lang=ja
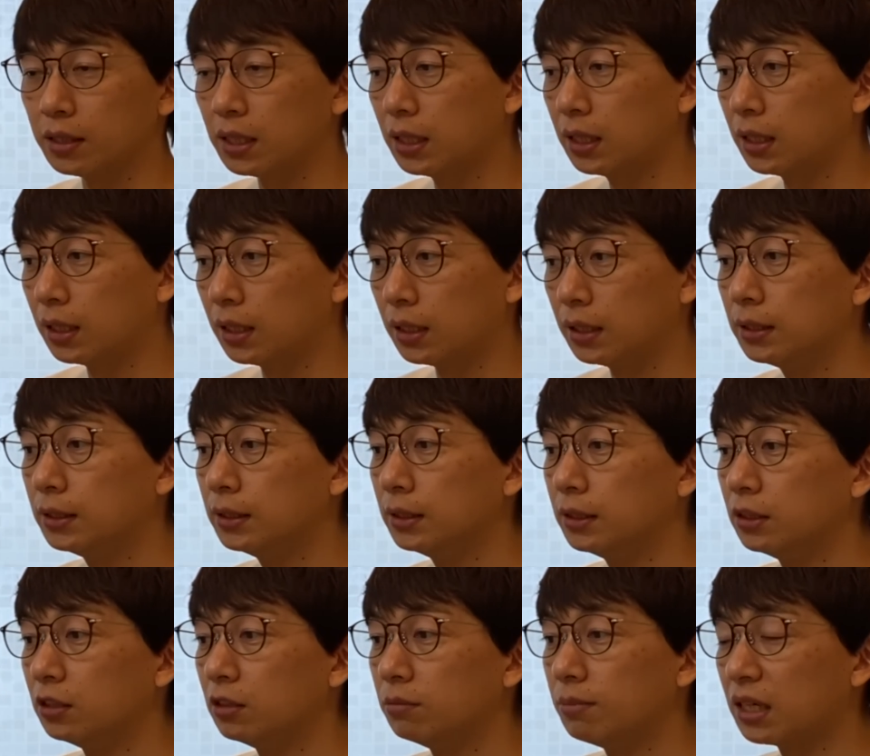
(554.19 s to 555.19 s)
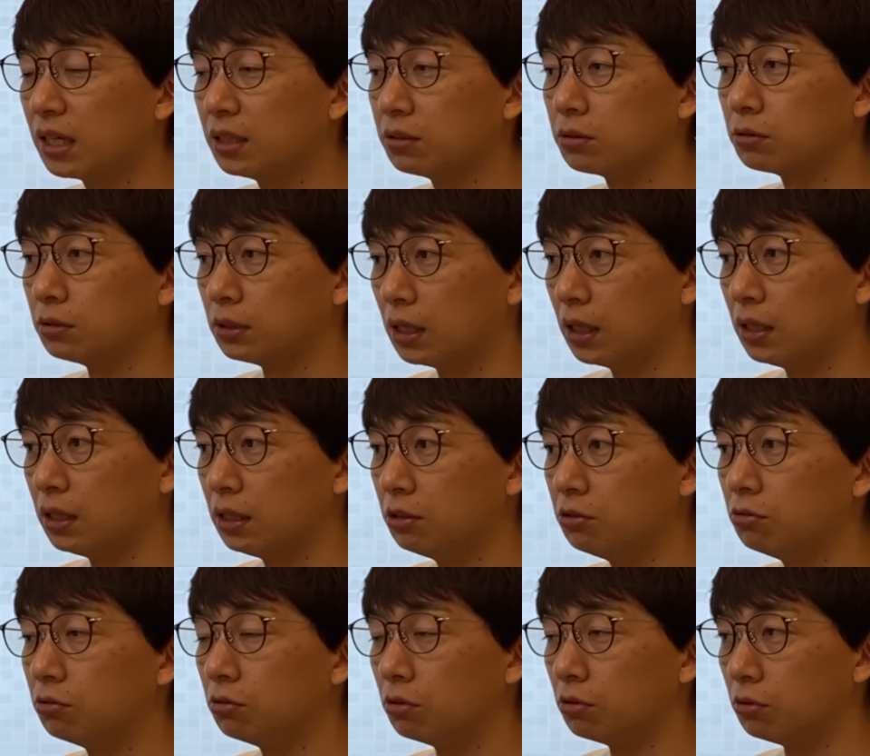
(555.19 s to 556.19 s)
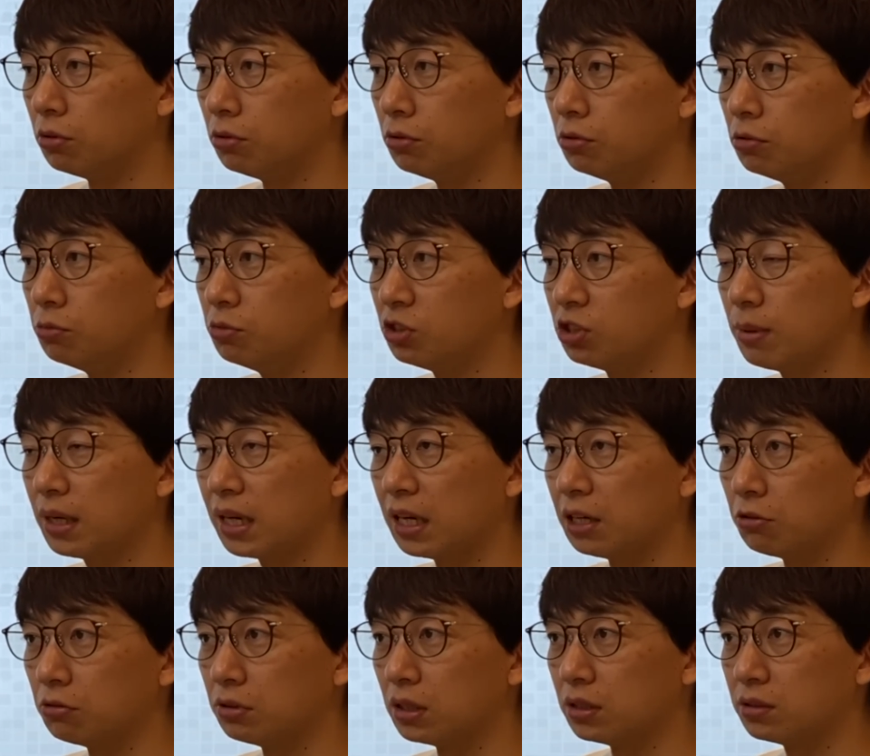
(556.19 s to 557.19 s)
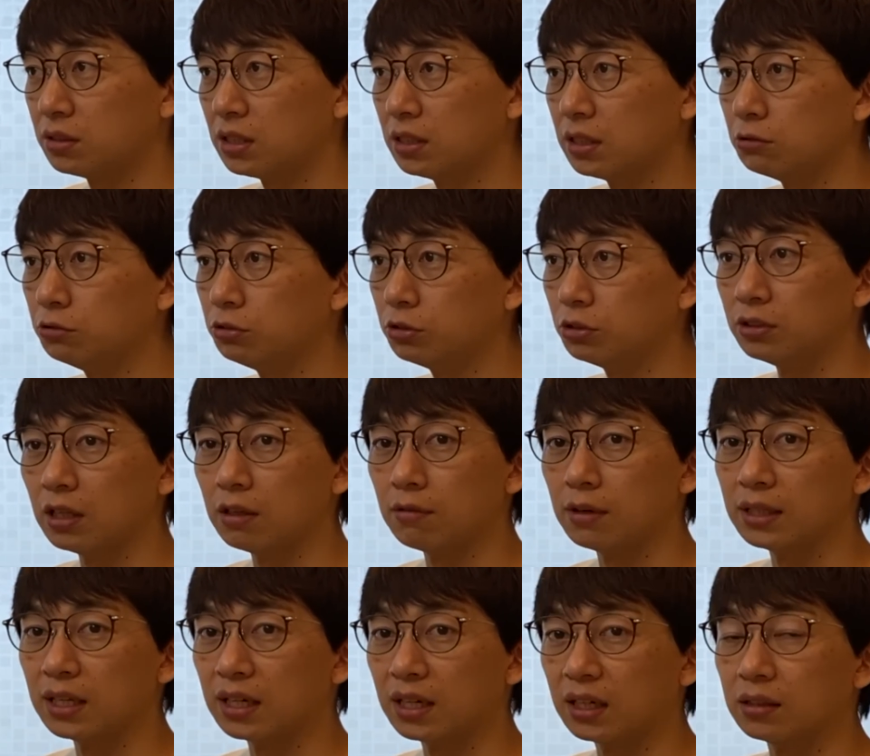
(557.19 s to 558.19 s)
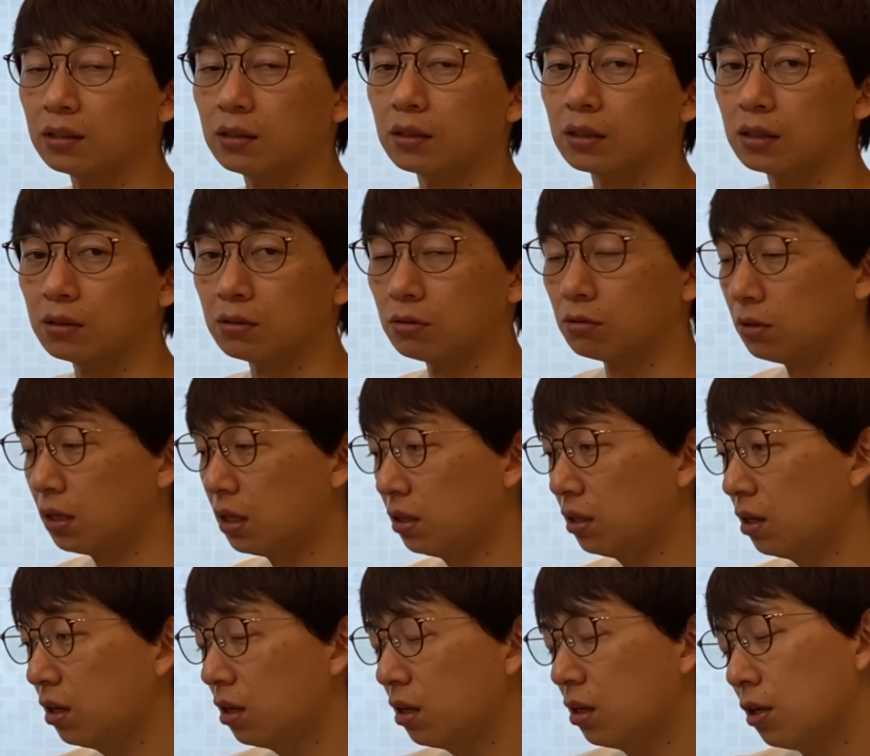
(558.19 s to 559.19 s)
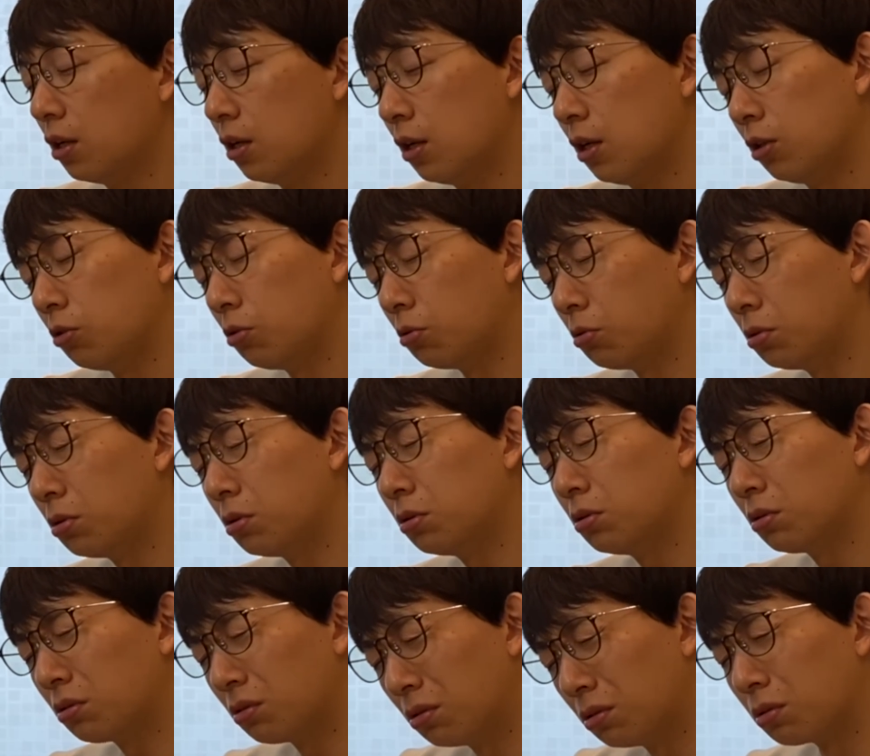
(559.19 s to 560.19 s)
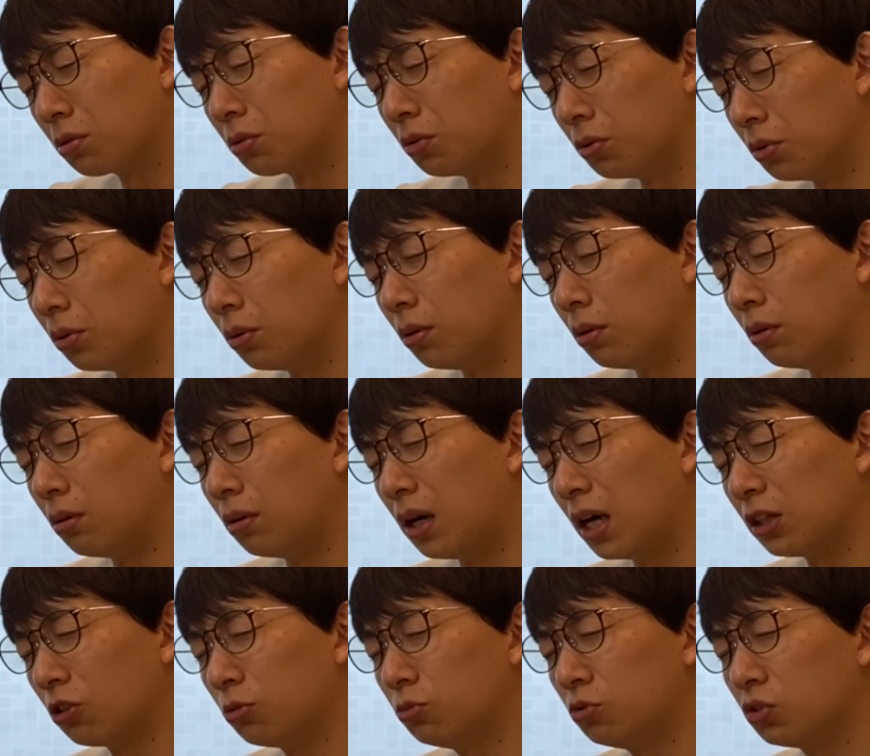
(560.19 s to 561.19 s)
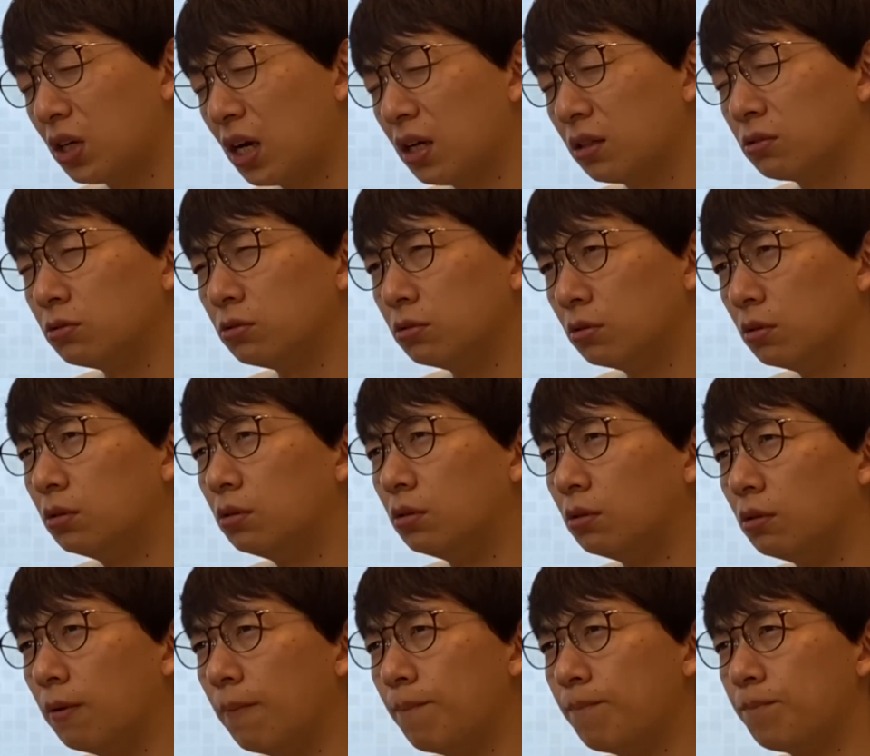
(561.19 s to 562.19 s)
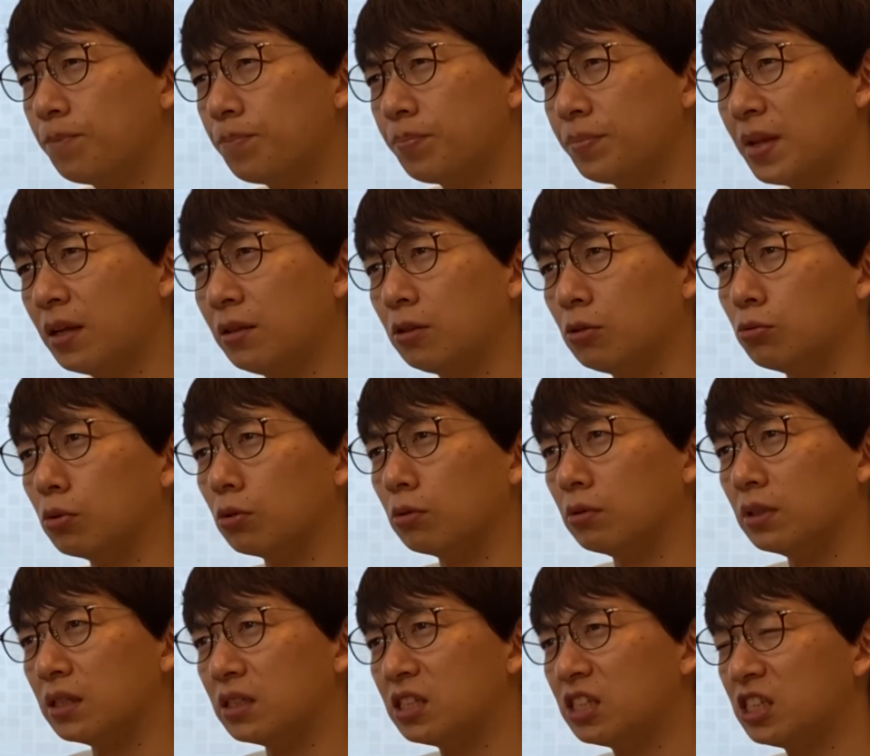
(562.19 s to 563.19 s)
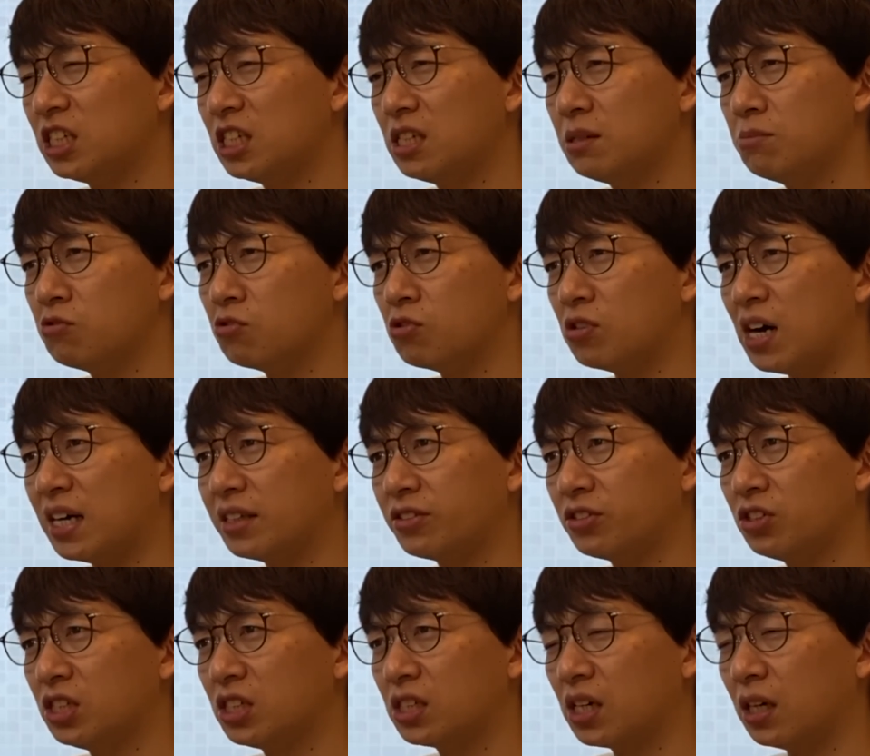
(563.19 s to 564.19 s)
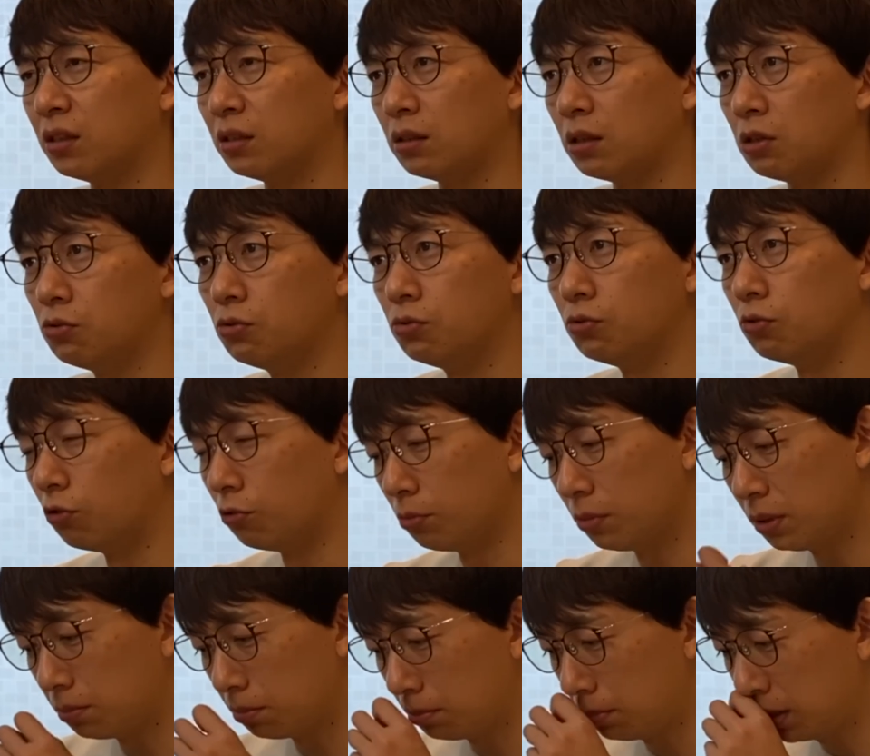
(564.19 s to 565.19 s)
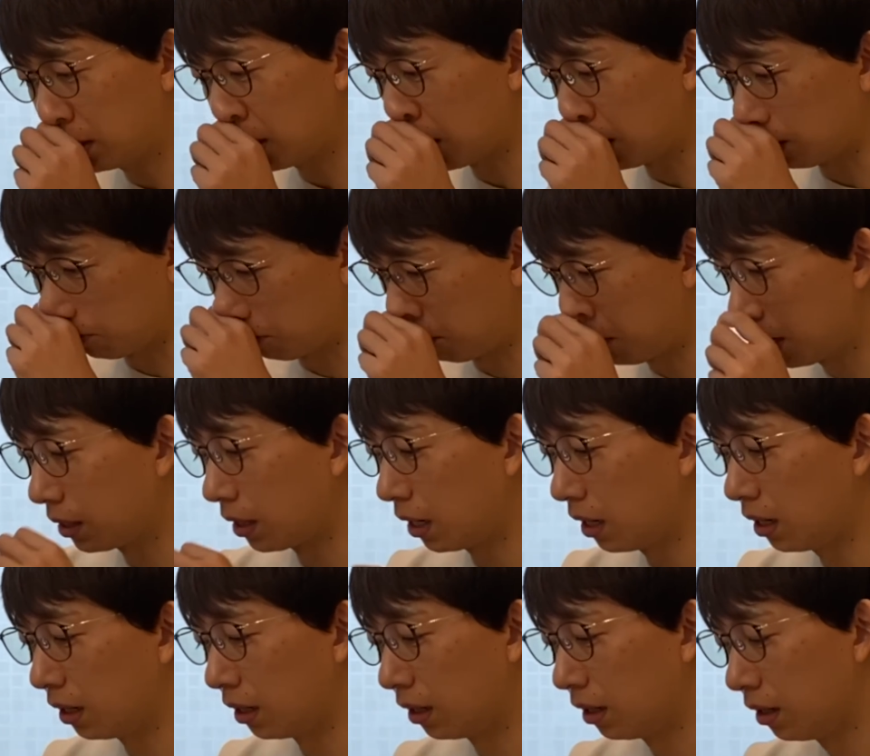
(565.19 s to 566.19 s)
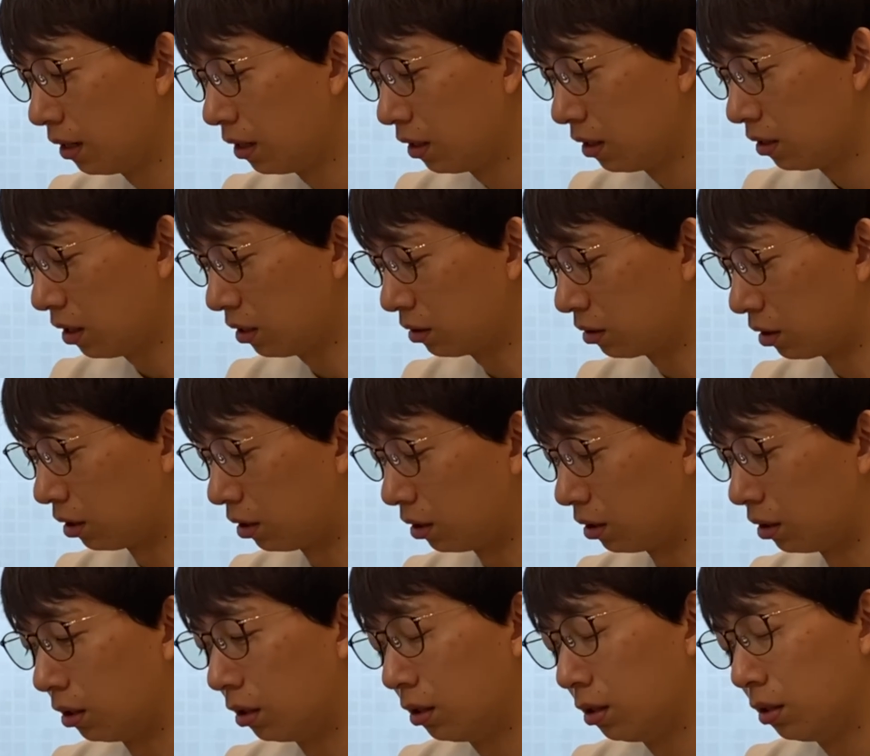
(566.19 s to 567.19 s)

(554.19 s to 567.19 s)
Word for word: だから、まあ、家族がいるという、娘がいるんですっていうのは嘘ではなかったわけですよね。で、ところどころこのアトム玩具の、なんていうんだろうな、チームの熱い感っていうのを見ている目が、なんか